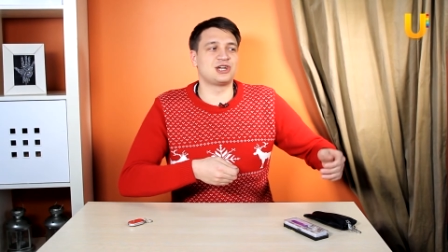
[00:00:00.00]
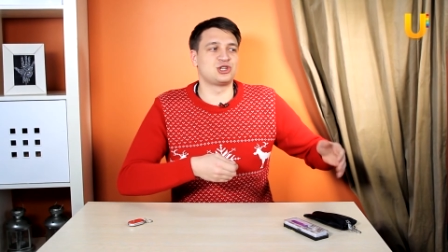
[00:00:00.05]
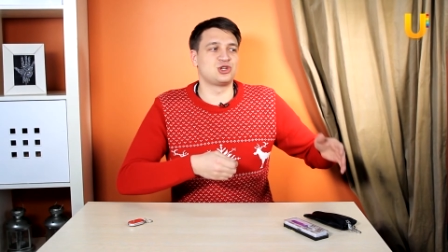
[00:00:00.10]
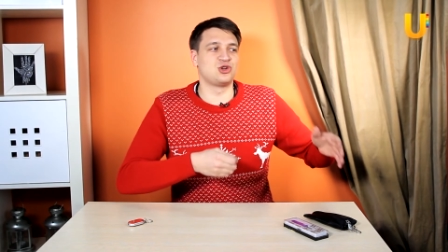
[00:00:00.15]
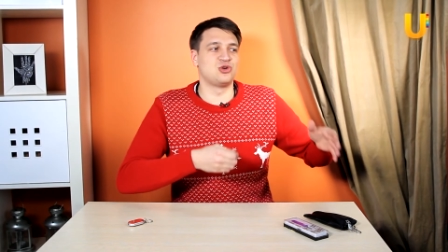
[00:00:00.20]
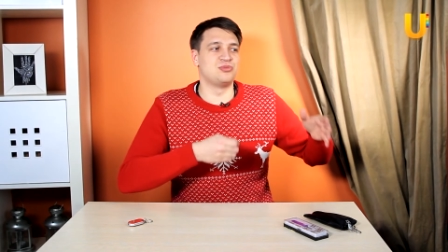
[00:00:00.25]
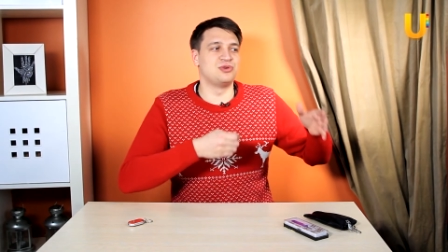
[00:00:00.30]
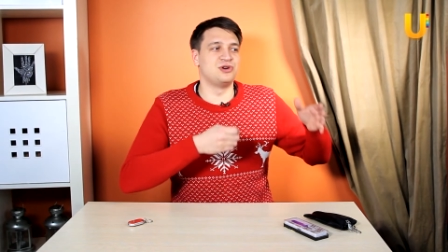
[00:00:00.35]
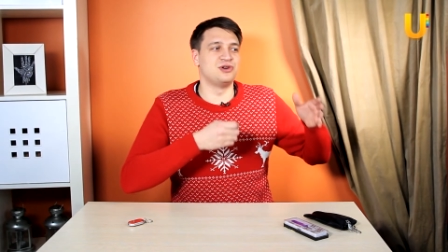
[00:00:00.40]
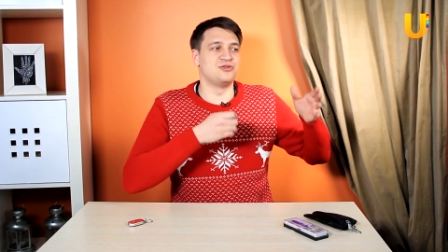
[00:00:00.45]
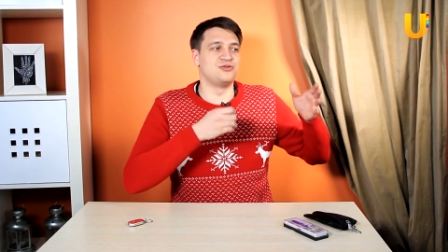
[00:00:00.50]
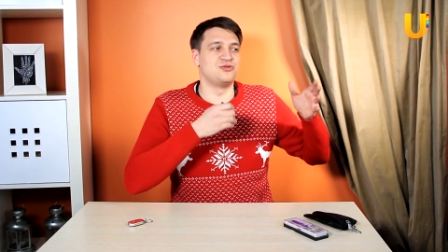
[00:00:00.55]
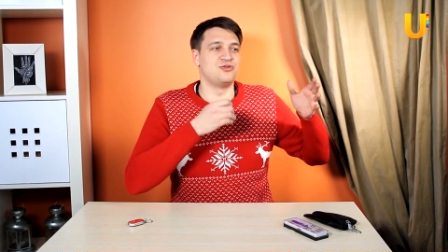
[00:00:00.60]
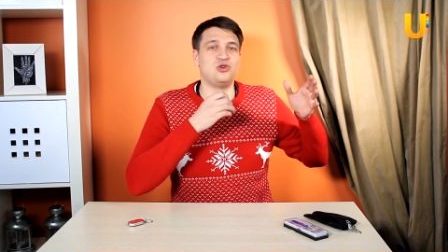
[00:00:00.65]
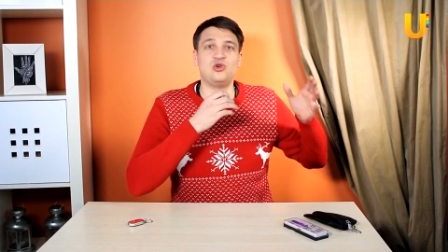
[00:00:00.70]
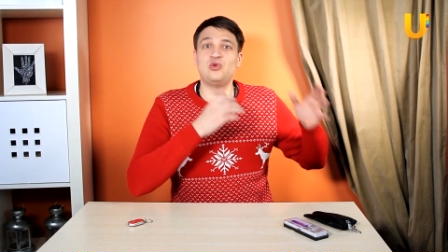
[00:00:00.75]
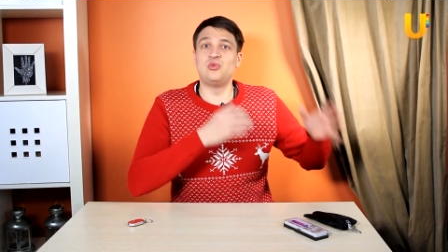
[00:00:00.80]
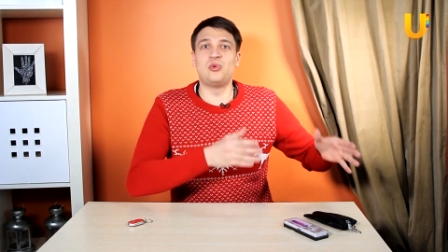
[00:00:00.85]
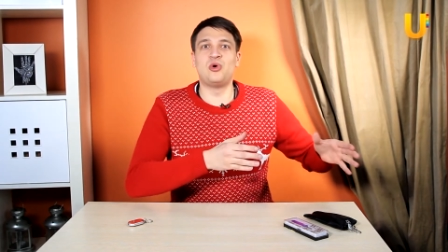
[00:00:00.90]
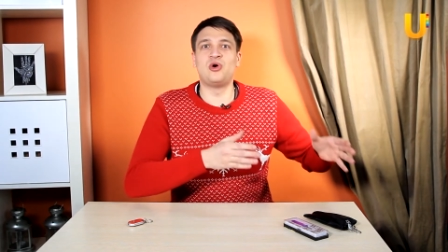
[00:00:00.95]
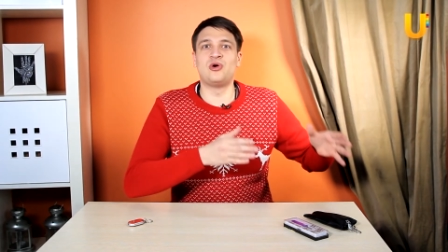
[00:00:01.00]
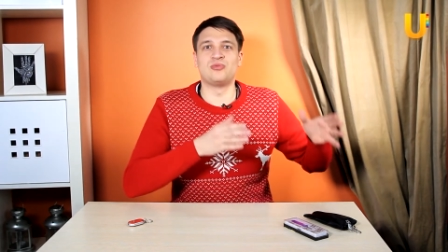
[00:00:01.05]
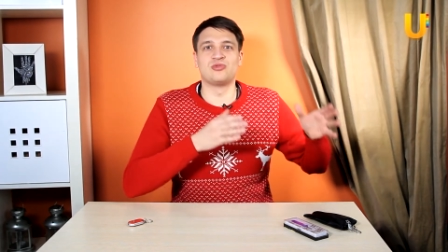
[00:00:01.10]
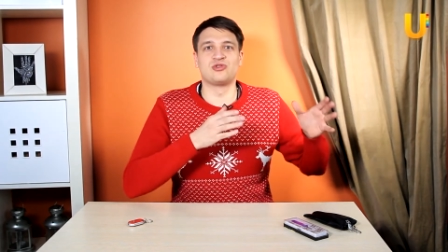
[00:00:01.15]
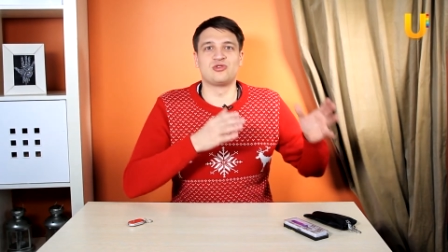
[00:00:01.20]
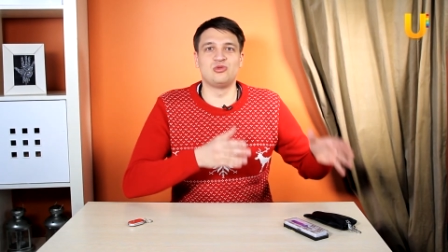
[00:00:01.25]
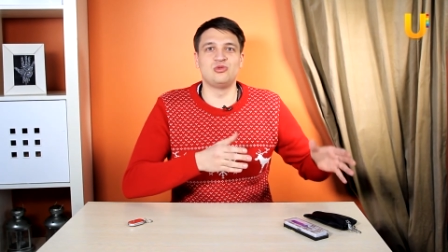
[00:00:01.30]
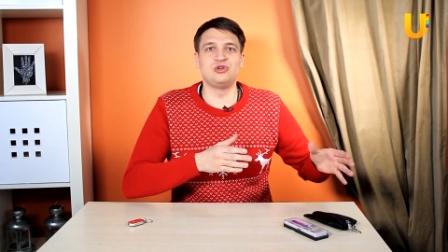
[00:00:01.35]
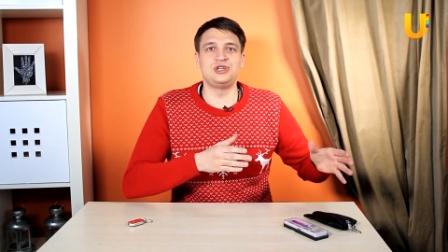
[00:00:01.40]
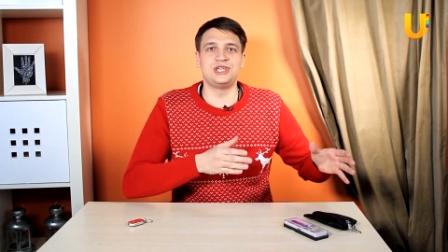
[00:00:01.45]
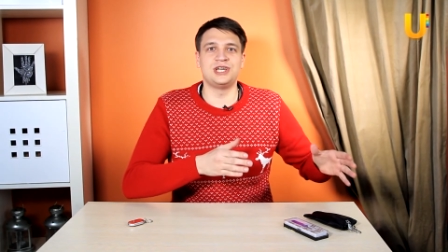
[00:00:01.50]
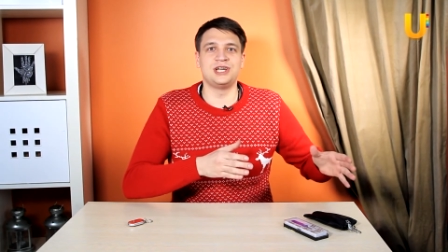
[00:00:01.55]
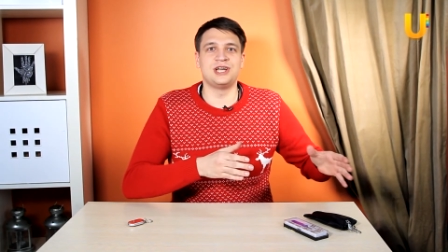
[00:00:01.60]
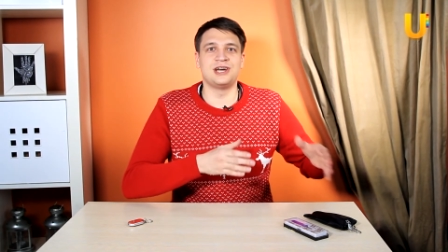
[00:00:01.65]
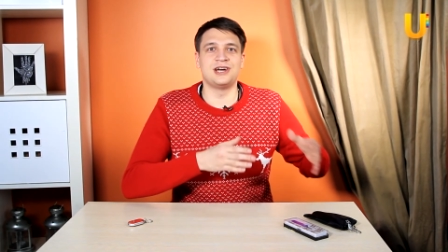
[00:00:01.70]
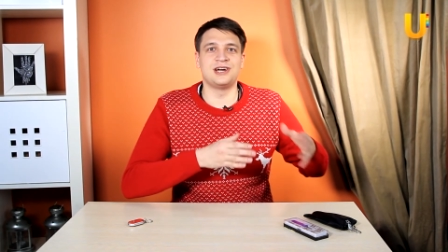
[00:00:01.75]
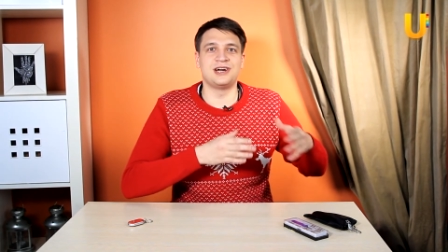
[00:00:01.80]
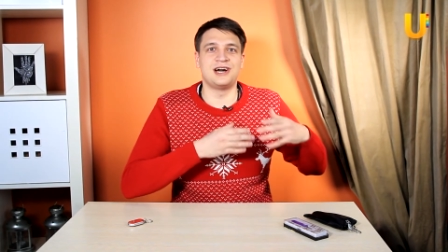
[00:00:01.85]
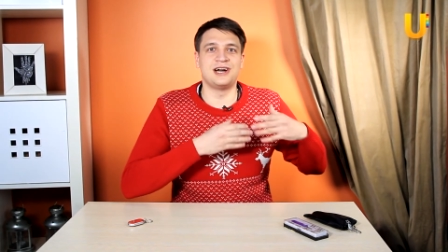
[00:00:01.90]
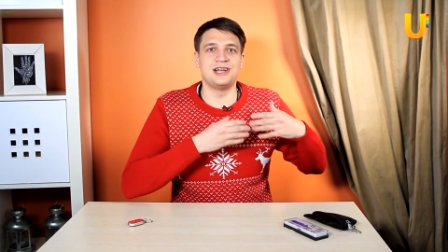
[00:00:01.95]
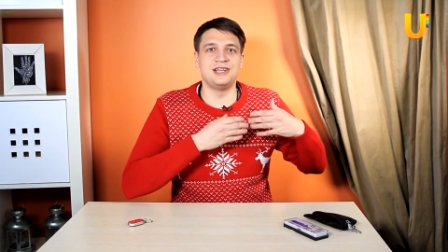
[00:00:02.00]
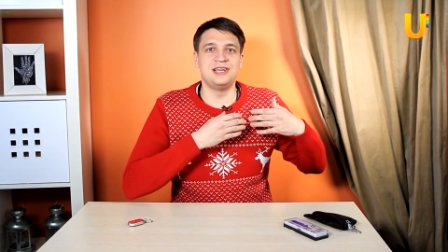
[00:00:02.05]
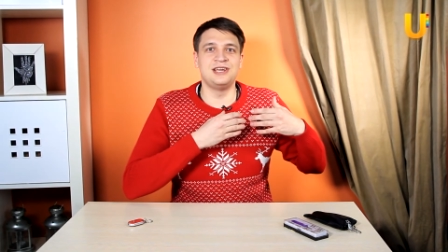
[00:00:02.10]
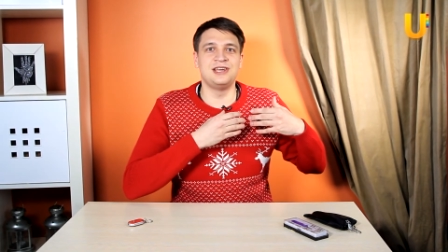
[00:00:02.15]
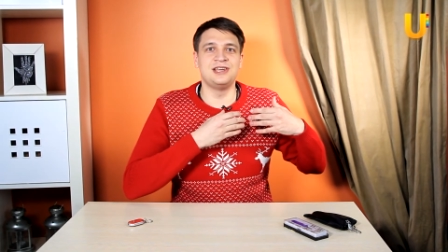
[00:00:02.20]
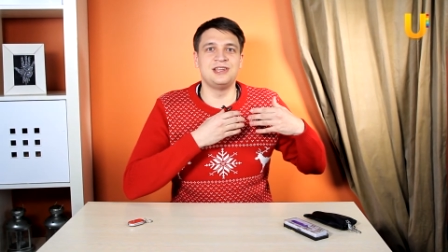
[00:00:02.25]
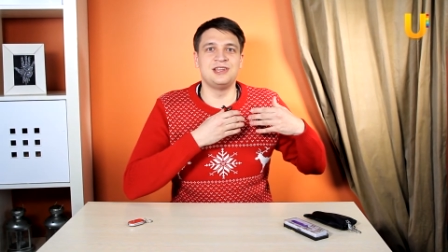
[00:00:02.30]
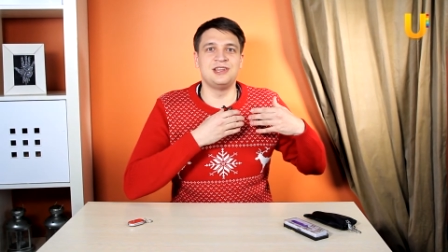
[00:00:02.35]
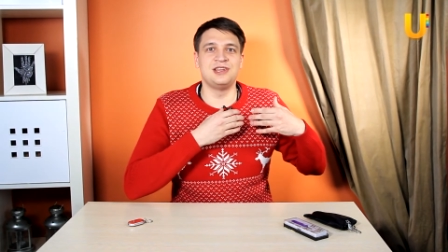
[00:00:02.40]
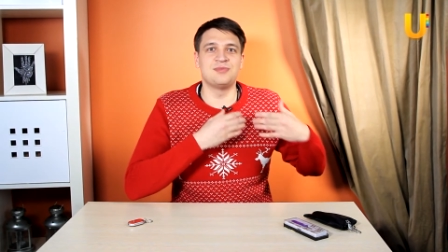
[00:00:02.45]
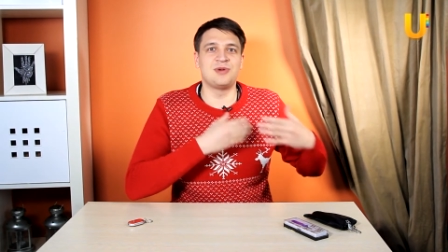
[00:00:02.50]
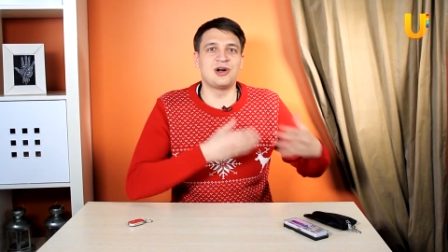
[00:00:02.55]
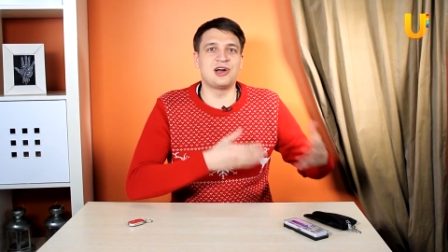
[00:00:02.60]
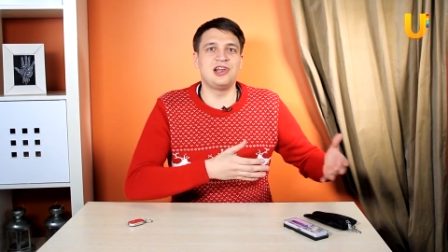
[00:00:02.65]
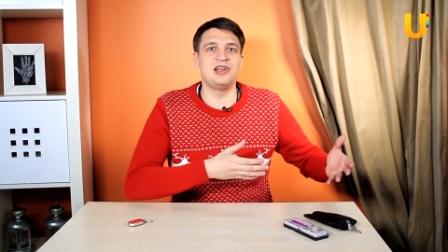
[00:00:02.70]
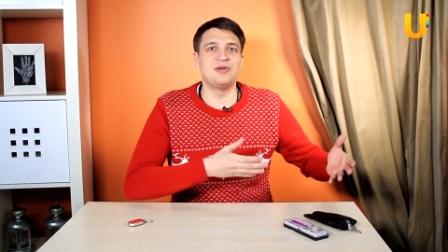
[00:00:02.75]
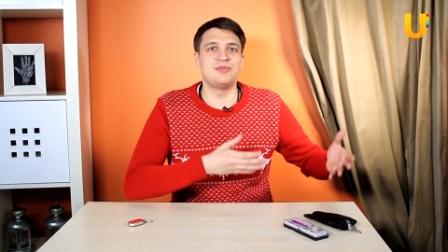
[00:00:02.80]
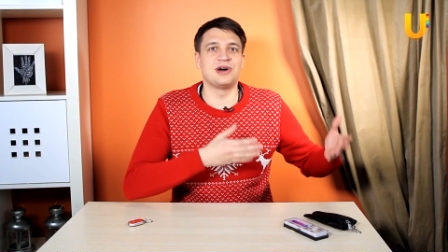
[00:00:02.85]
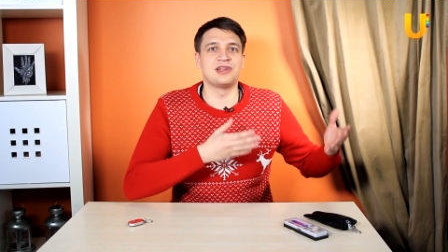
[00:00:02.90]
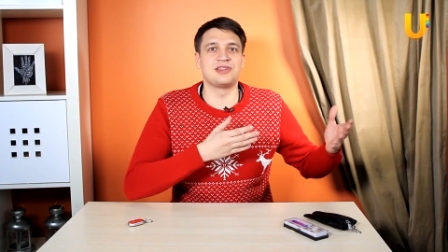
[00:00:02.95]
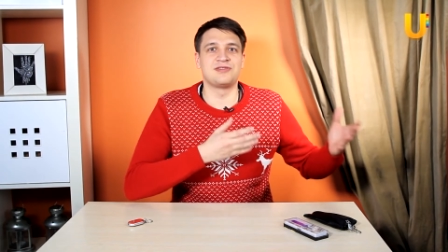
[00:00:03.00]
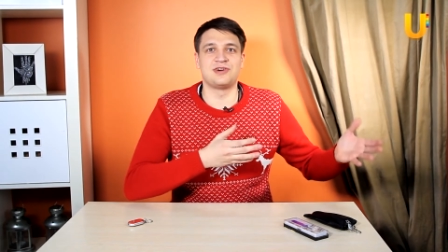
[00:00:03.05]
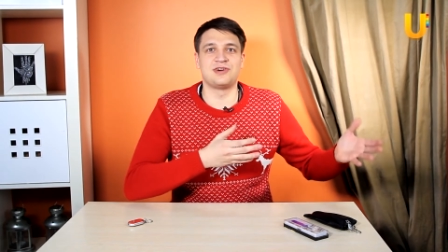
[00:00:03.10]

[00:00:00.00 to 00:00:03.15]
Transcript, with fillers: чтобы в любом случае они не могли бы от